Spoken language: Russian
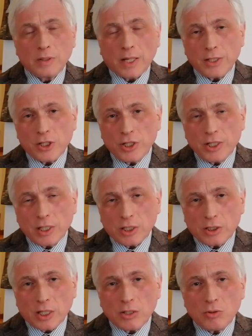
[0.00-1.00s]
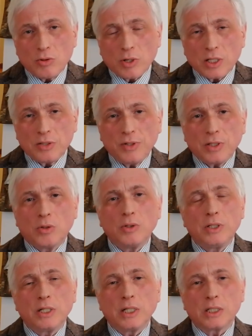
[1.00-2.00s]
Конечно, иностранную разведку
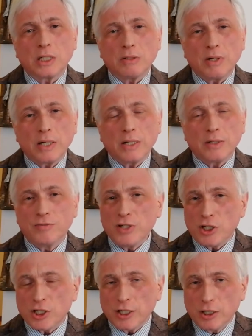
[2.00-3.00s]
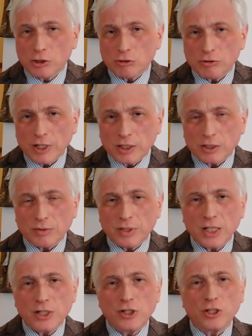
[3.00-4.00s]
интересовали высшие
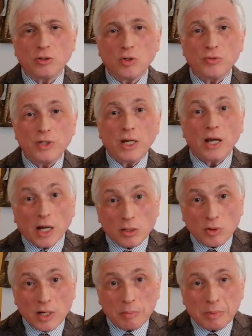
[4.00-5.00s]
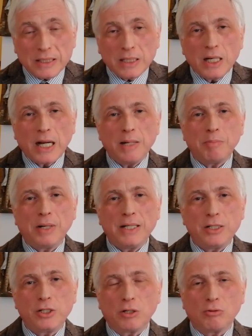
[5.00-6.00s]
государственные чиновники, которые определяли
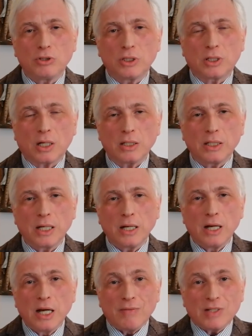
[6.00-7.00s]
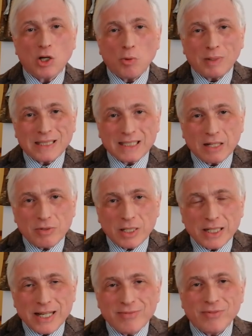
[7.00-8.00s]
политику страны,
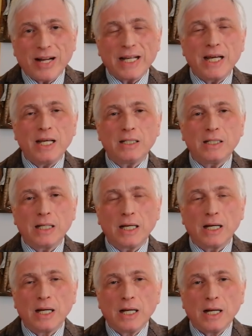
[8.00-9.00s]
высокопоставленные военные,